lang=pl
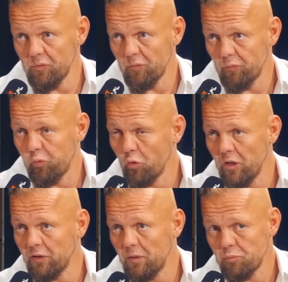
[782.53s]

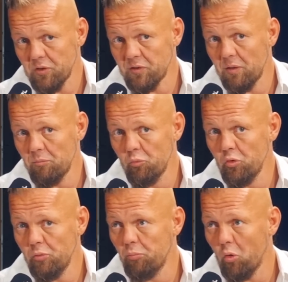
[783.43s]
wchłonięty przez ten
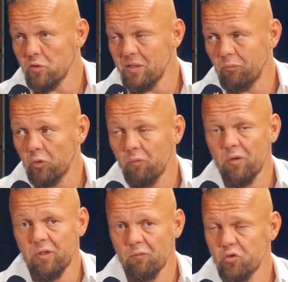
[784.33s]
mój bok zawodowy
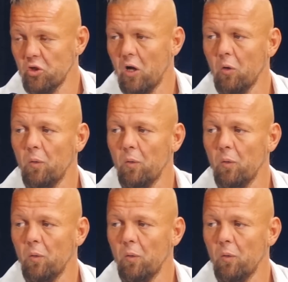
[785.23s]
tam w Chicago.